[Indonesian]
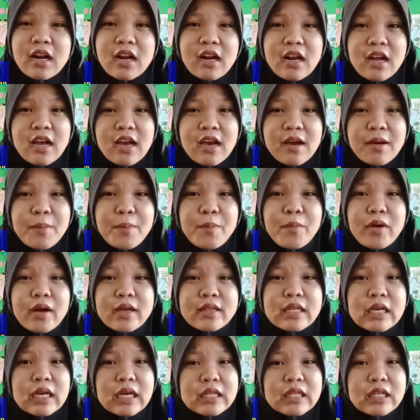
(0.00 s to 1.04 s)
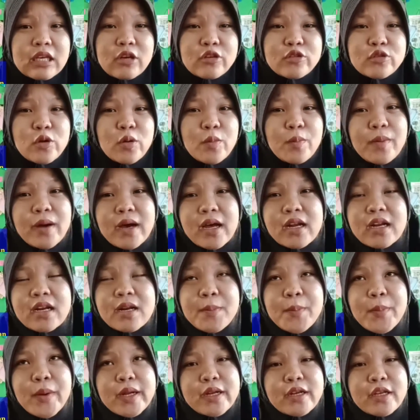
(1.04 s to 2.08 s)
Nah, kata-kata yang sopan
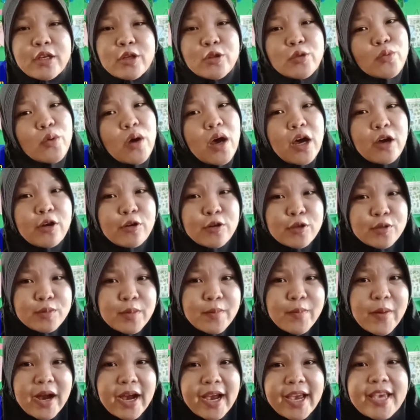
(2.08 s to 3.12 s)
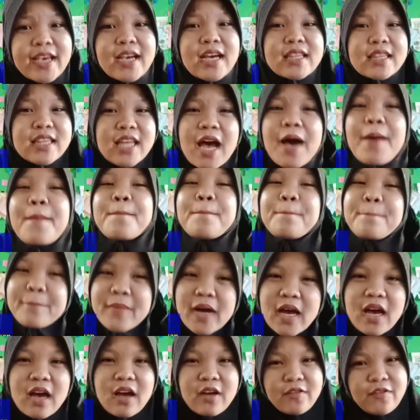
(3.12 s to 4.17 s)
depannya itu harus memakai kata
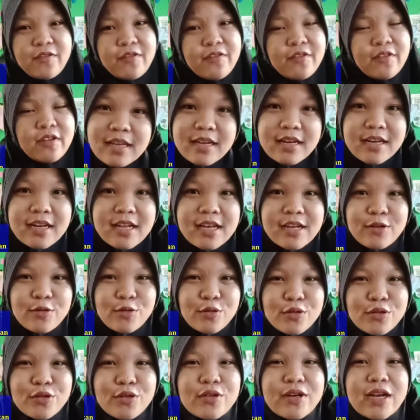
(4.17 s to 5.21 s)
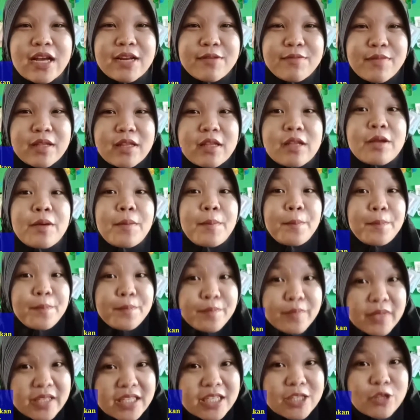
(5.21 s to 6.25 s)
maaf. Dan untuk kalimat
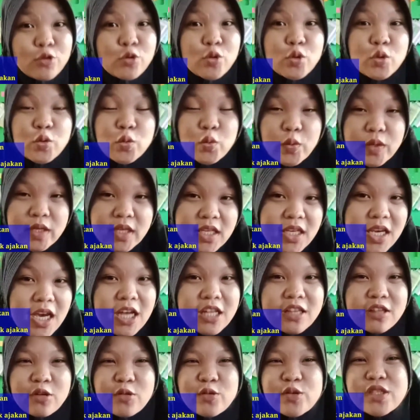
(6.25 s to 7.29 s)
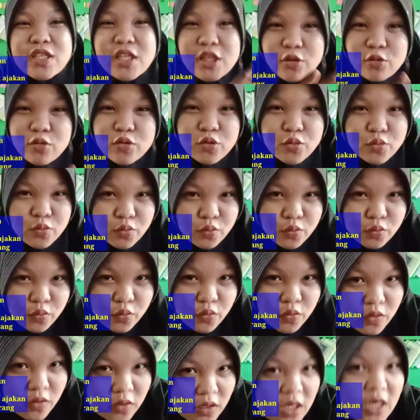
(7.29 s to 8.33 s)
menyetujui atau
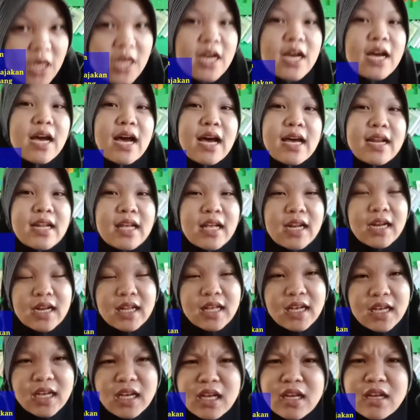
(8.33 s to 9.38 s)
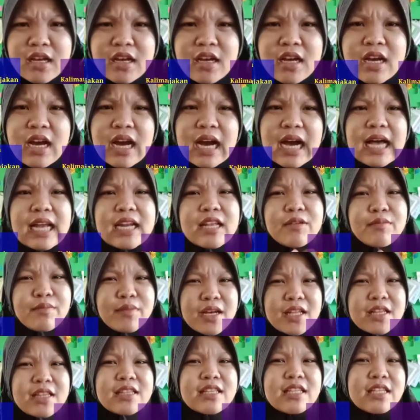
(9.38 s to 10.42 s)
setuju adalah
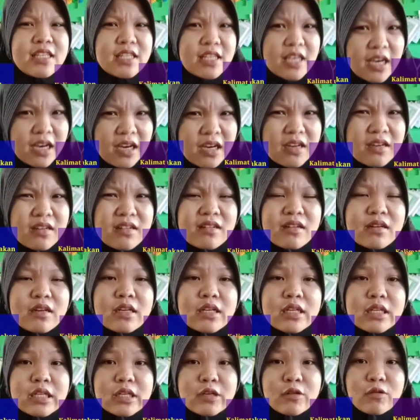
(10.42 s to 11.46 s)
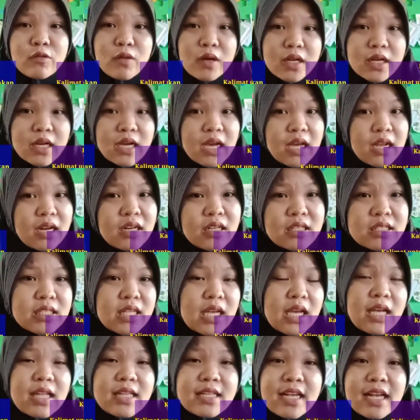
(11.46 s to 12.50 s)
kalimat yang dikeluarkan
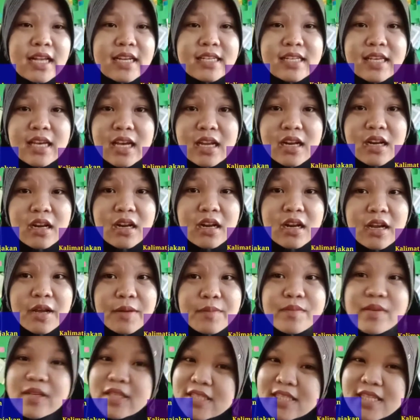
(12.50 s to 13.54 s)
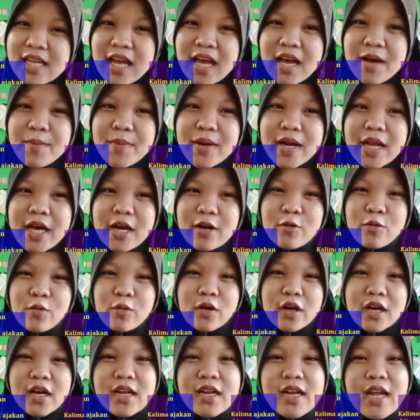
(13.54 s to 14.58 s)
saat kalian bisa
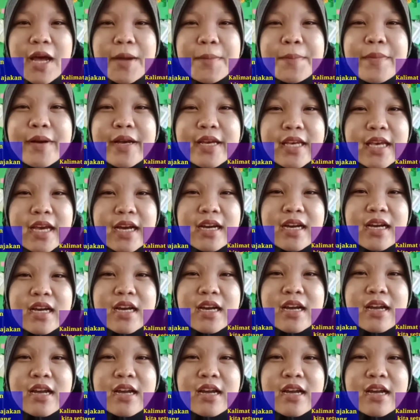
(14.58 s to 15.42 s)
melakukan apa yang